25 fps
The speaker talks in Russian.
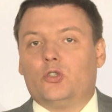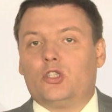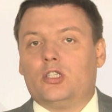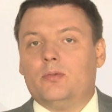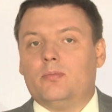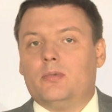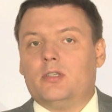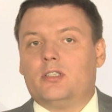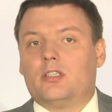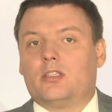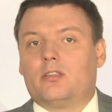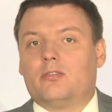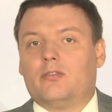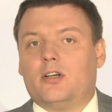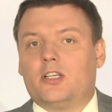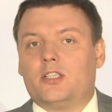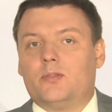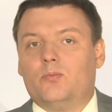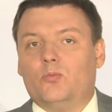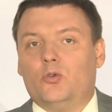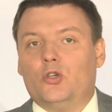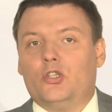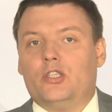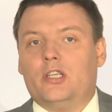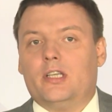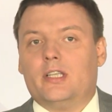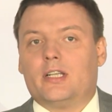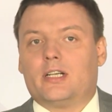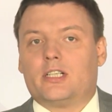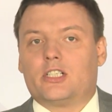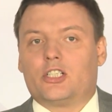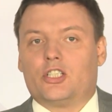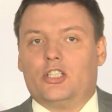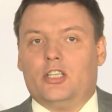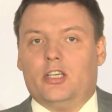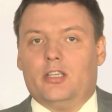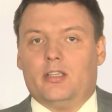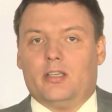88-й день
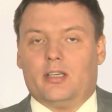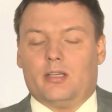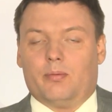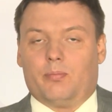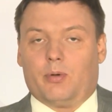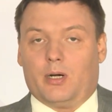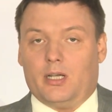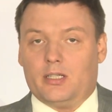рождения.